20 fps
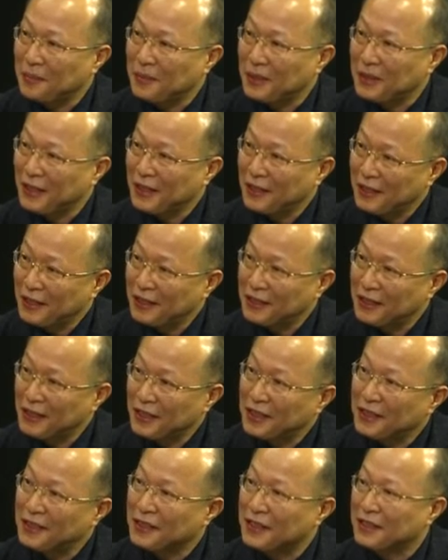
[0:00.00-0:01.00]
뭐 1년,
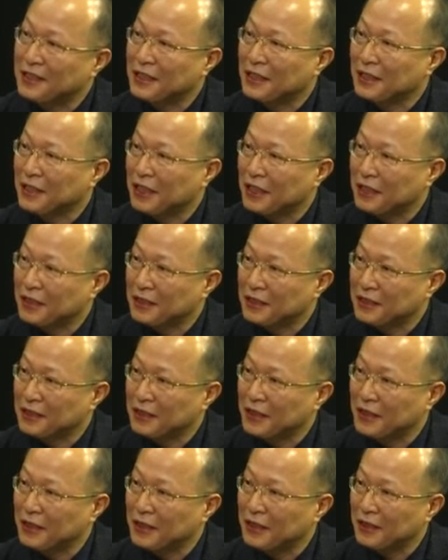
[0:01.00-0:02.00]
2년 연장되는
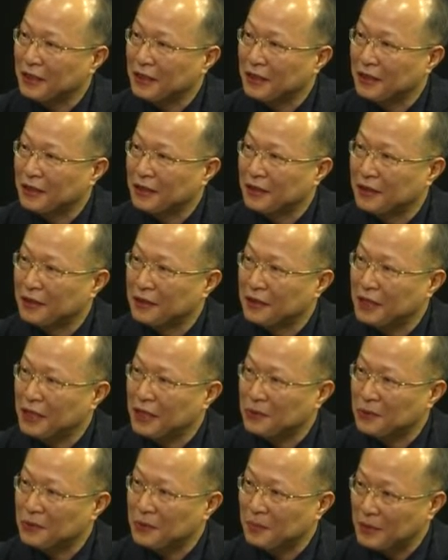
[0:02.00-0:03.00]
것이 음.
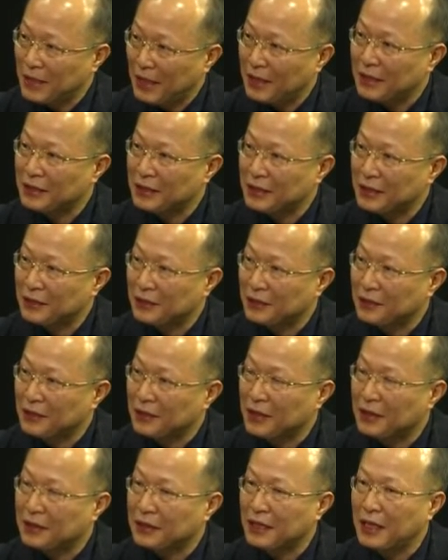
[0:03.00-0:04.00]
어른들하고 좀 다르거든요.
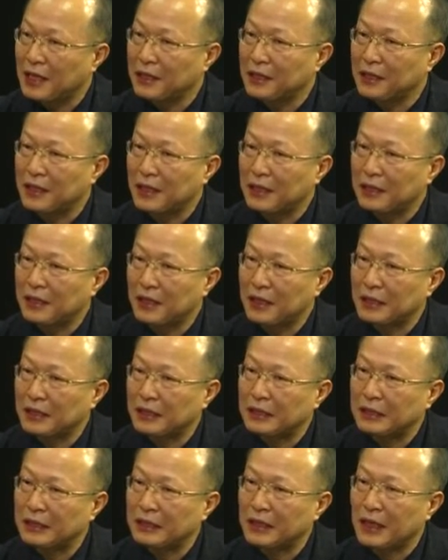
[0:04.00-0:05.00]
예. 그래서
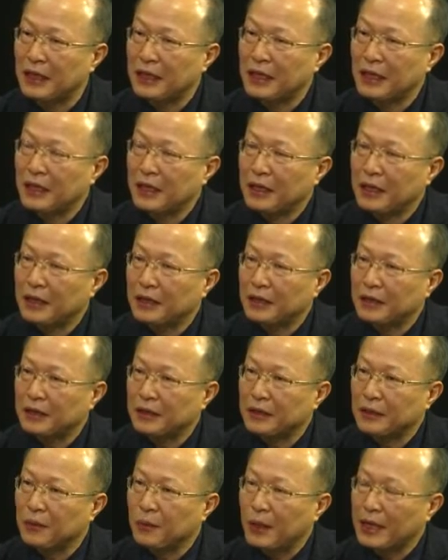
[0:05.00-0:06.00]
아이들한테는 예.
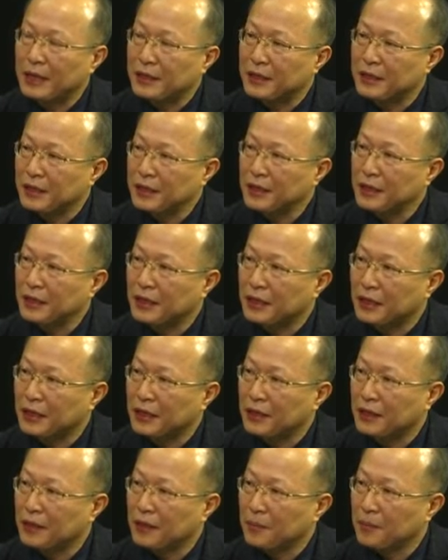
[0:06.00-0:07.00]
그
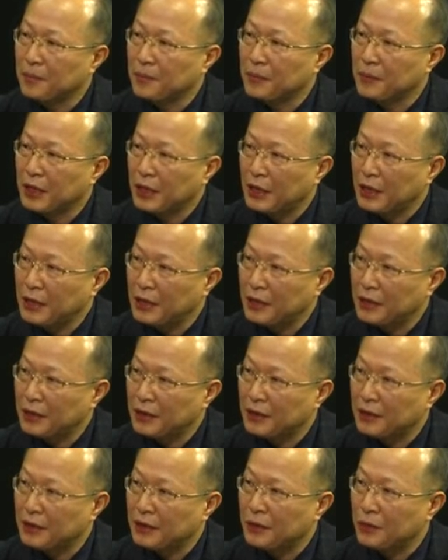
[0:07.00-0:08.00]
완치가
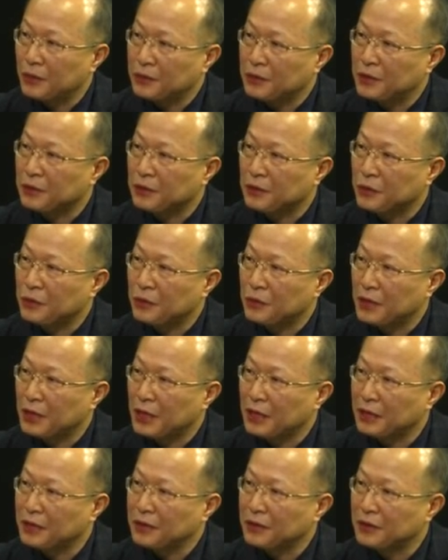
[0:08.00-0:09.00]
오직
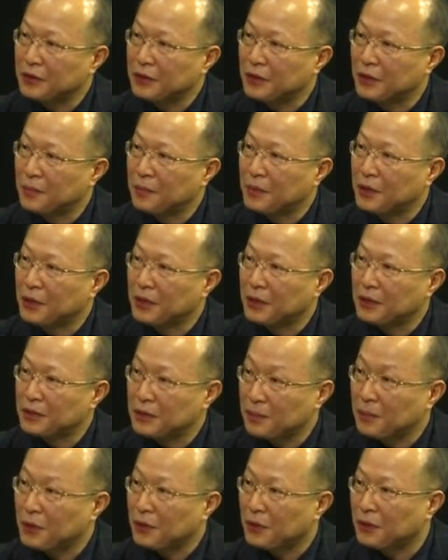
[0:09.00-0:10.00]
유일한 의미 있는
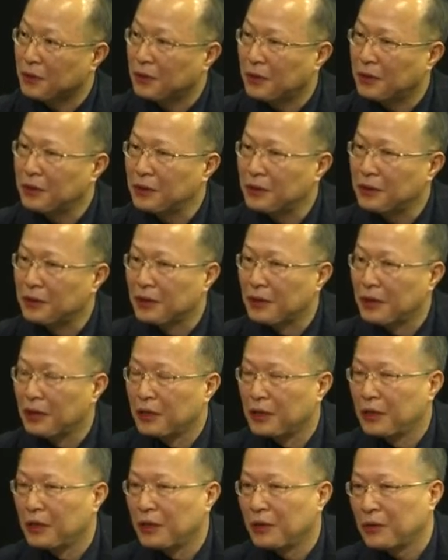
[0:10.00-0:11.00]
지표고 예.
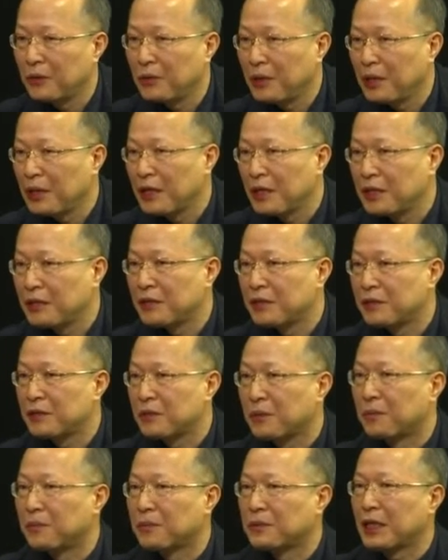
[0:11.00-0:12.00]
또한 가지
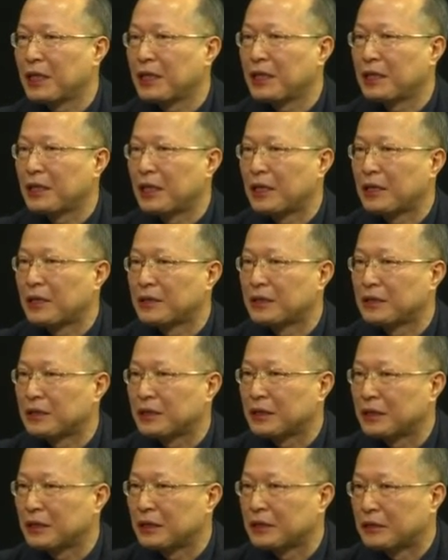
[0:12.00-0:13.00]
좀 차이가 나는
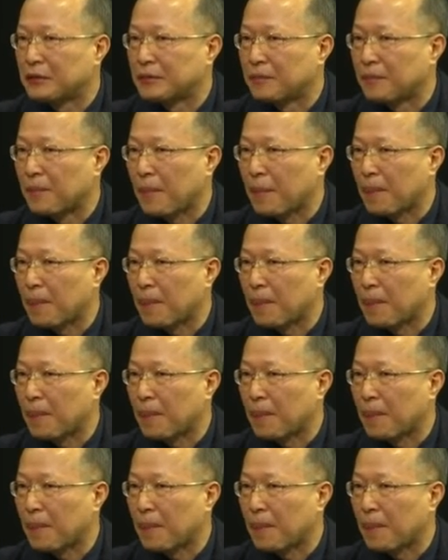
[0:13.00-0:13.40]
것은